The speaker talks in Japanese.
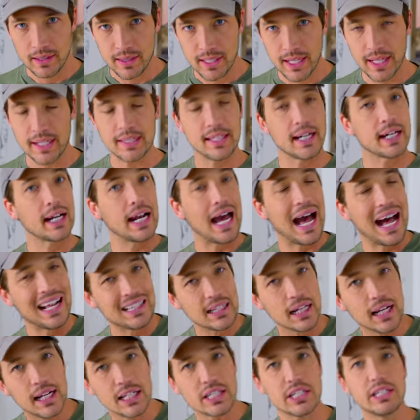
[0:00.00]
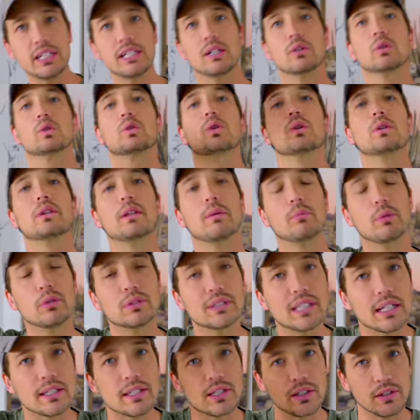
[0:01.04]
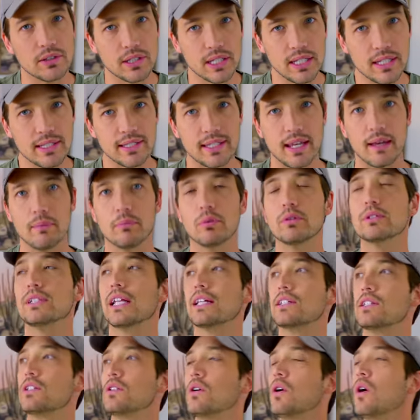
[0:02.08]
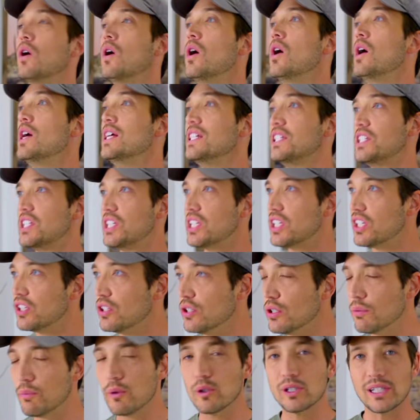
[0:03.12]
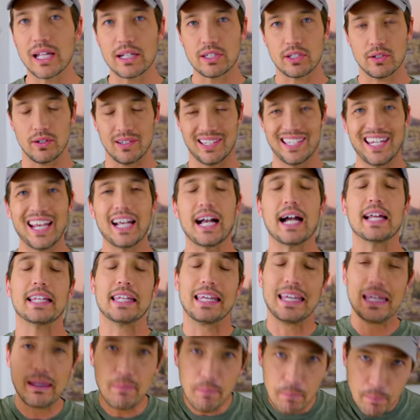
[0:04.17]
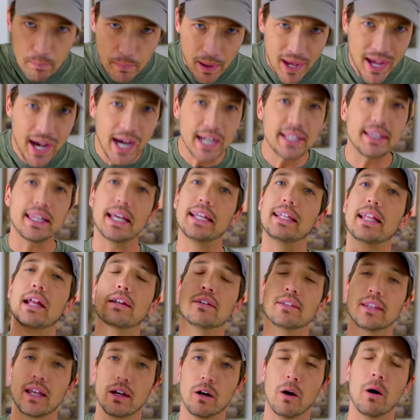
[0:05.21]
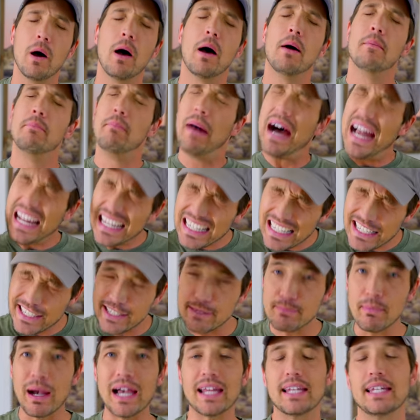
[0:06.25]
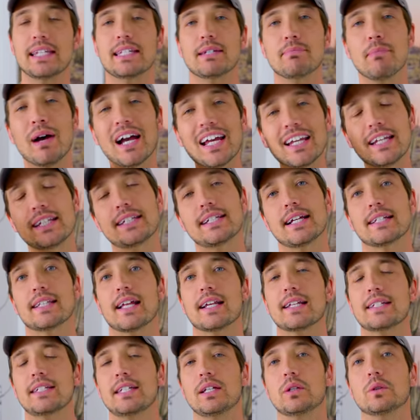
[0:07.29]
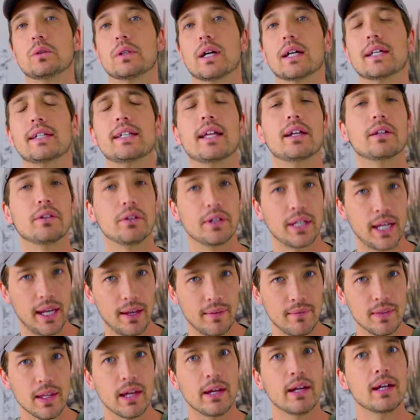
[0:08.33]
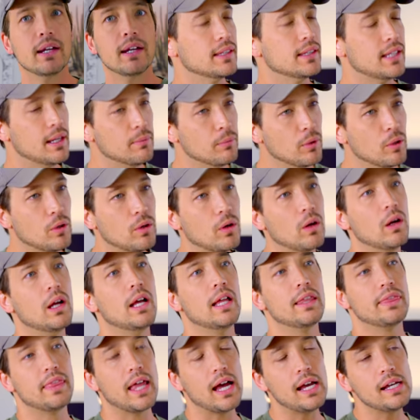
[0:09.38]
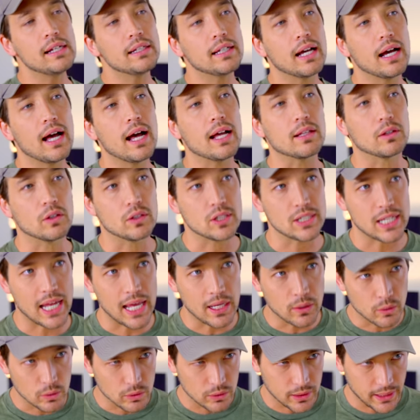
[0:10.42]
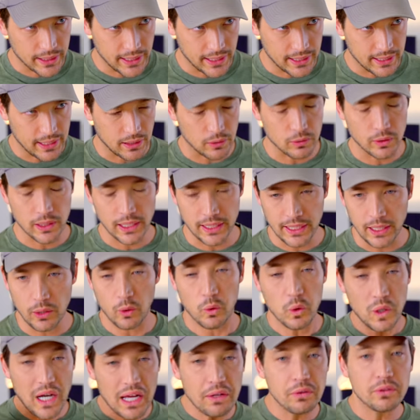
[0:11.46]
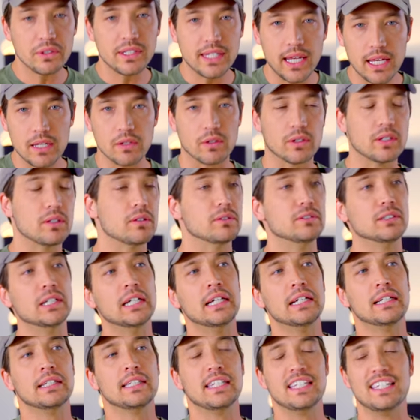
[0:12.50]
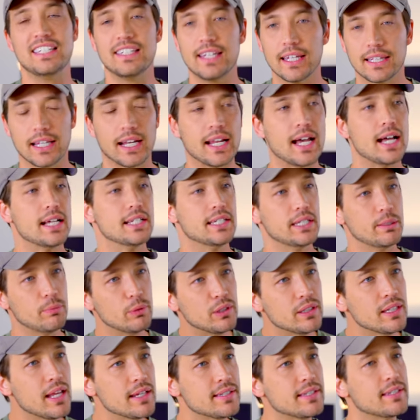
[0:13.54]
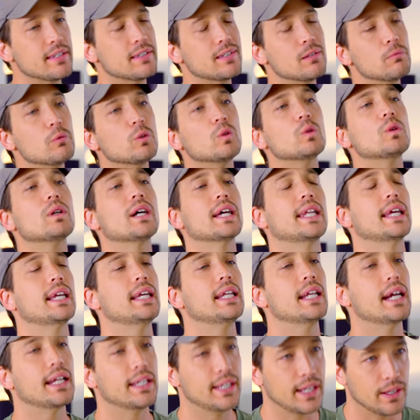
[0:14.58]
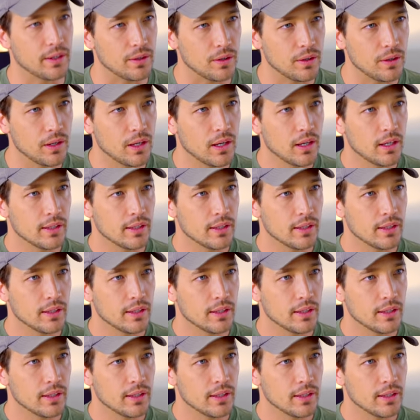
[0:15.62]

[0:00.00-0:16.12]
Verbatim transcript: ね、だから新しいことって僕たちの人生、僕たちの地球、僕たちの世界にいっぱい入ってきてるんだよ。毎日新しいことが来てるのね。でもなんか辛いことができた時に他のせいの人にしてたら、自分で進むことができないんだよ。